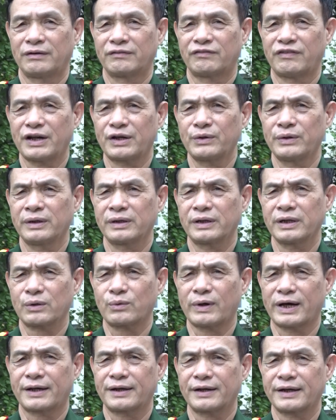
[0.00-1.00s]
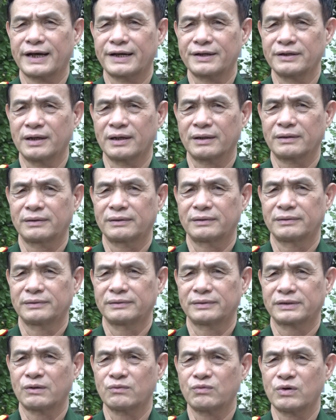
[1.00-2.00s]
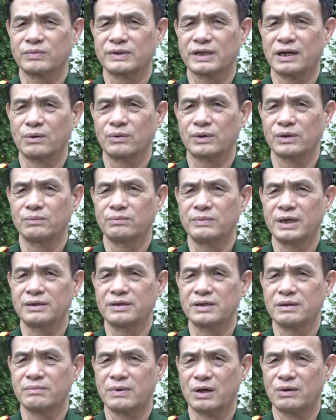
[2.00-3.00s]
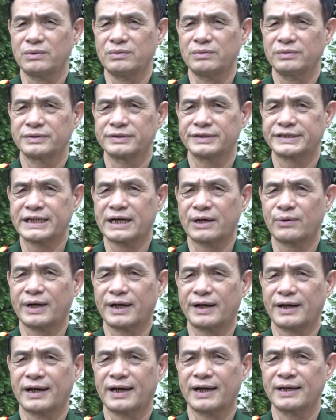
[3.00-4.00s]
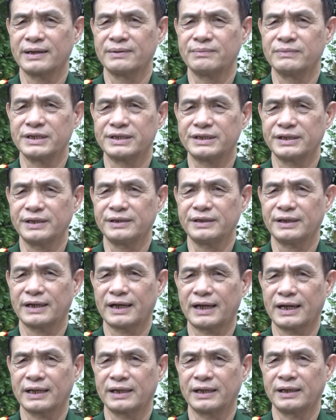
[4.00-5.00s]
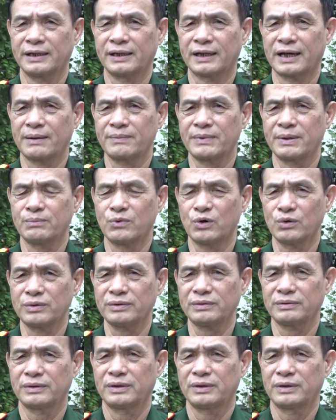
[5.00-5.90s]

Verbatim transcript: Phát huy kết quả đã đạt được trong phong trào cựu binh gương mẫu giai đoạn 2019-2024